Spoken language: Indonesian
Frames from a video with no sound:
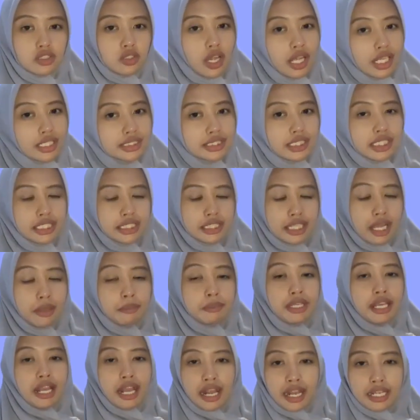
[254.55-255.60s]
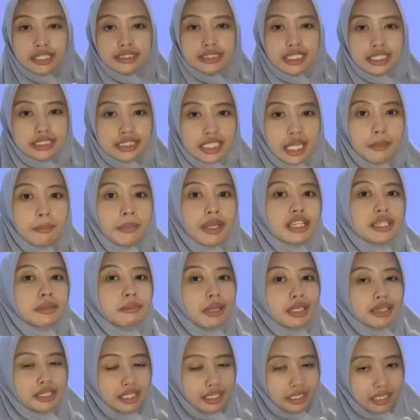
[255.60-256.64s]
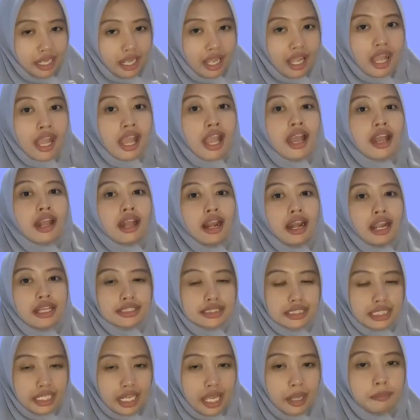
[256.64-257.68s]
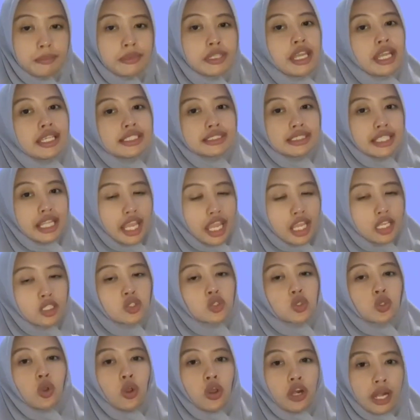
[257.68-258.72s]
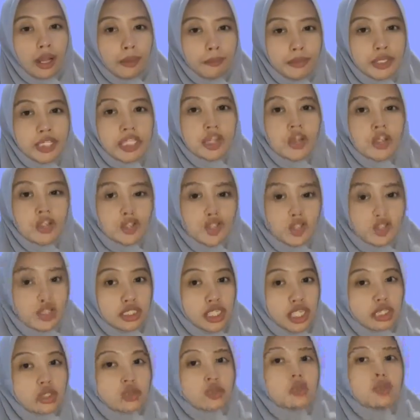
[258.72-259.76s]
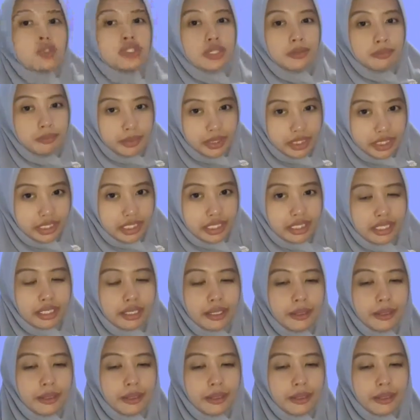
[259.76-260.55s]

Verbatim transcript: soal cerita bilangan caca matematika kelas 6 di SDN Sukorambi 01 Jember.